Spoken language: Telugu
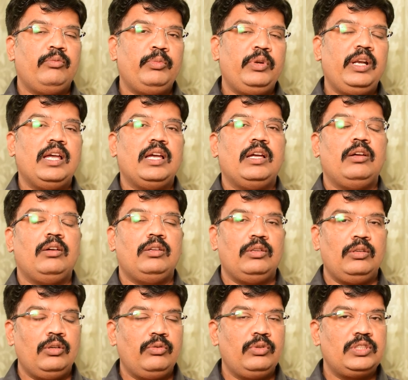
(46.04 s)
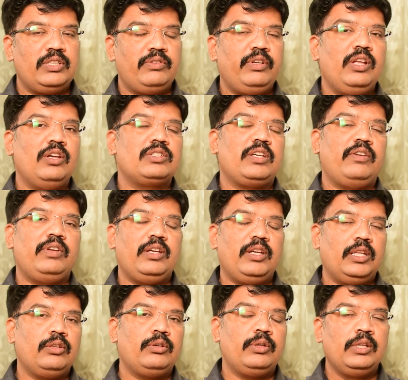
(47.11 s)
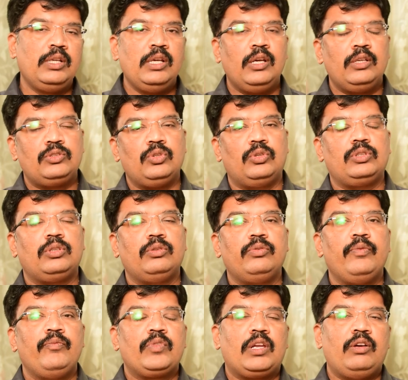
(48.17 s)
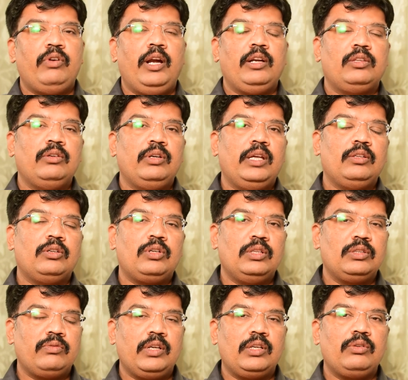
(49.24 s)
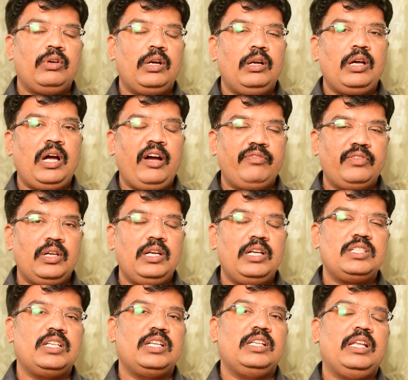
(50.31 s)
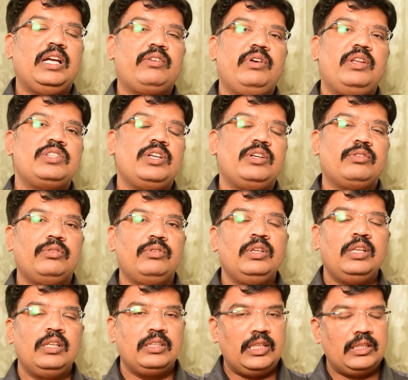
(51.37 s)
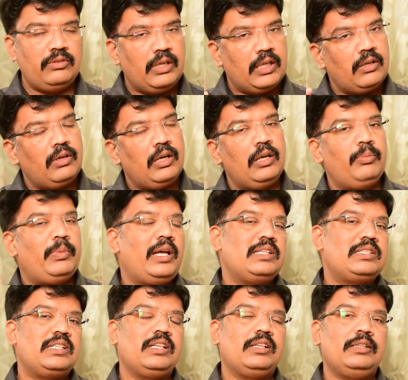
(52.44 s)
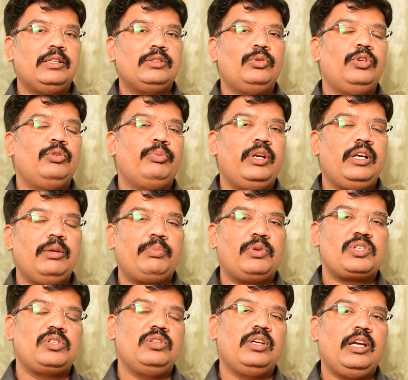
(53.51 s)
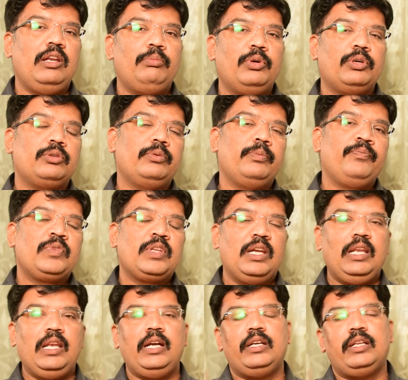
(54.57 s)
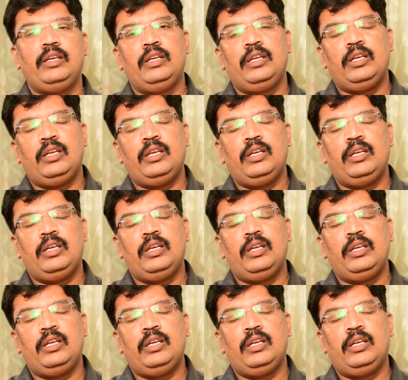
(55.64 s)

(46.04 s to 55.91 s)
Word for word: మీడియాలో వచ్చే వీడియోస్ అవి ఏదో చూడటం వాటితో ఏదో కొంతవరకు వాళ్ళు హాఫ్ నాలెడ్జ్ అనేది ఎక్వైర్ చేయటం తద్వారా వాళ్ళు మానసికంగా కుంగిపోయి డిప్రెషన్లోకి వెళ్ళిపోవటం ఇలాంటి